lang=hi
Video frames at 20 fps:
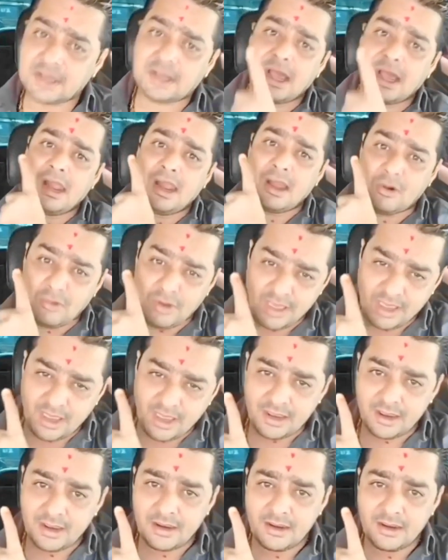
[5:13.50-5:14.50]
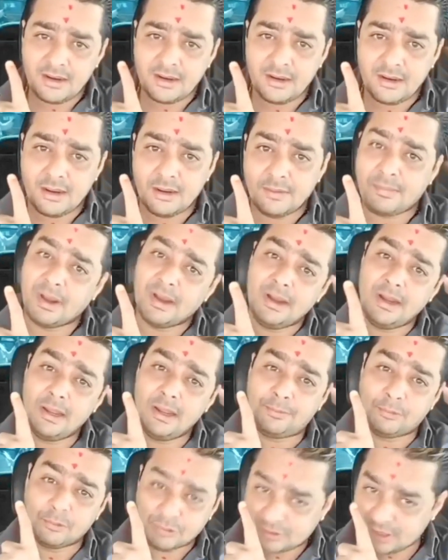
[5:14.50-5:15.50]
निकल लौड़े
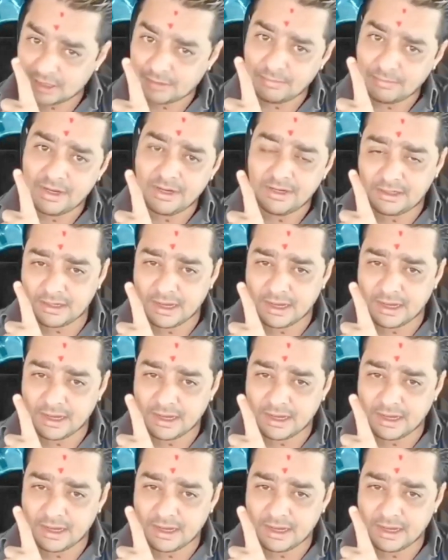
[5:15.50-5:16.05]
पहली फुर्सत में